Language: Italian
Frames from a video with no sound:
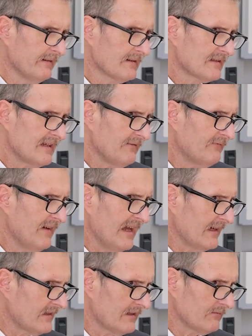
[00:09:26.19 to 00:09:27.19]
si
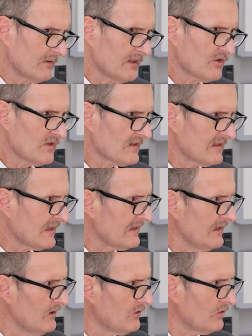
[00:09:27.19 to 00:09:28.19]
avverte una necessità
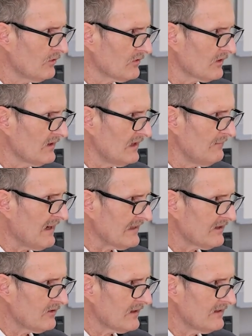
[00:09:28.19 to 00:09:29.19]
di incontro, di
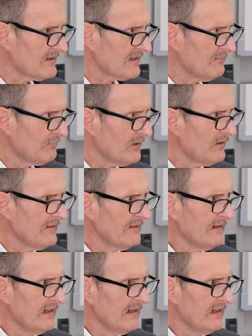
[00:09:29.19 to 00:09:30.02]
dibattito, è ad esempio